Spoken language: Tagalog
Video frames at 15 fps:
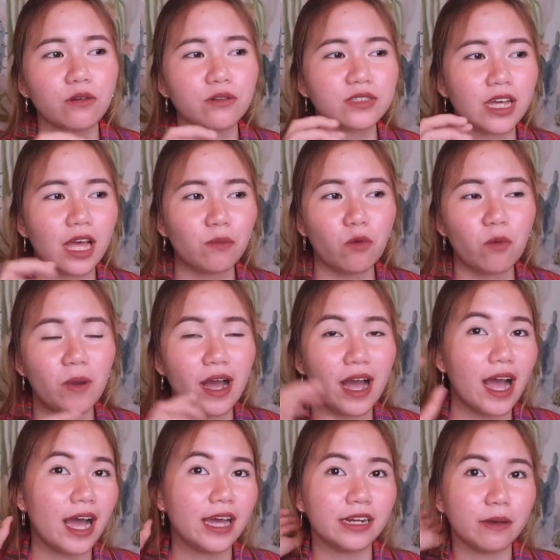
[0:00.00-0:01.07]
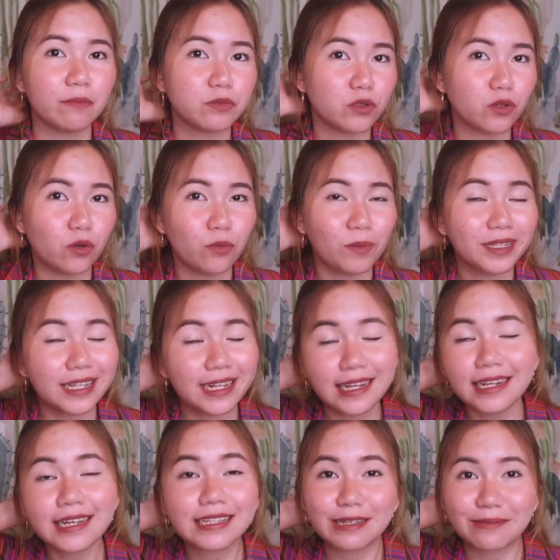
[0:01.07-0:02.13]
kung saan mo mahanap. So,
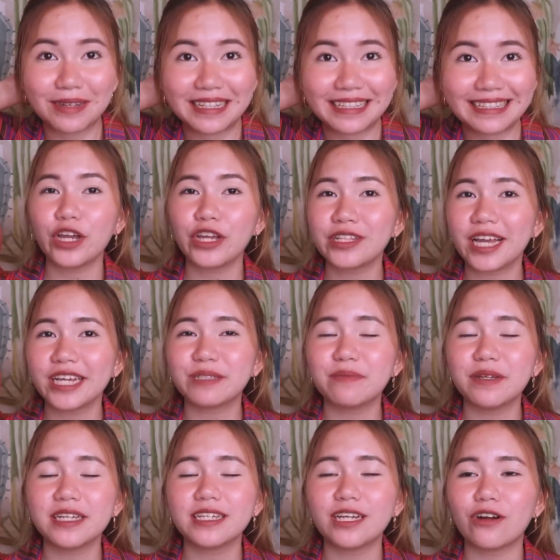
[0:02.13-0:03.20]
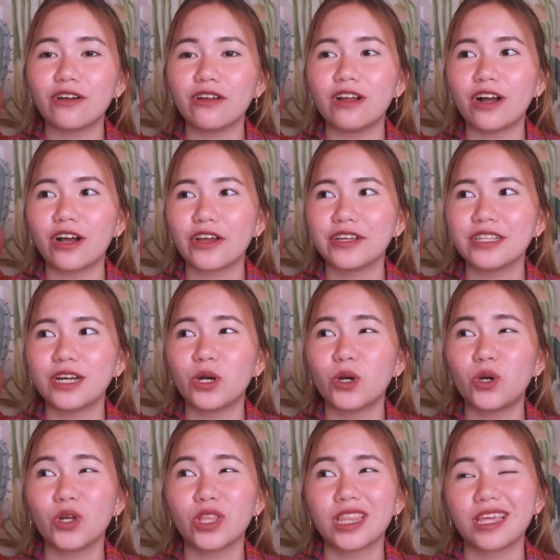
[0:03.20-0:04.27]
madali lang naman. So, ayun guys, binigyan ko lang kayo
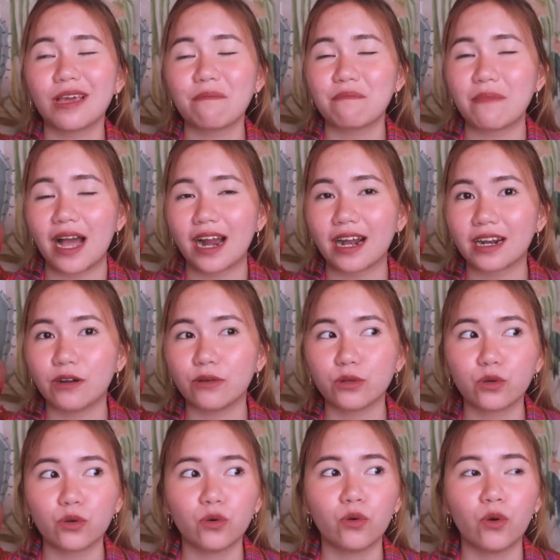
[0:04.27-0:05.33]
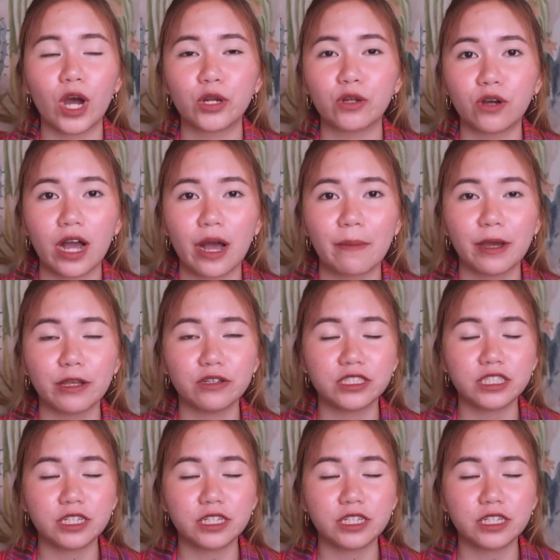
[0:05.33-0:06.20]
ng konting background kung ano nga ba yung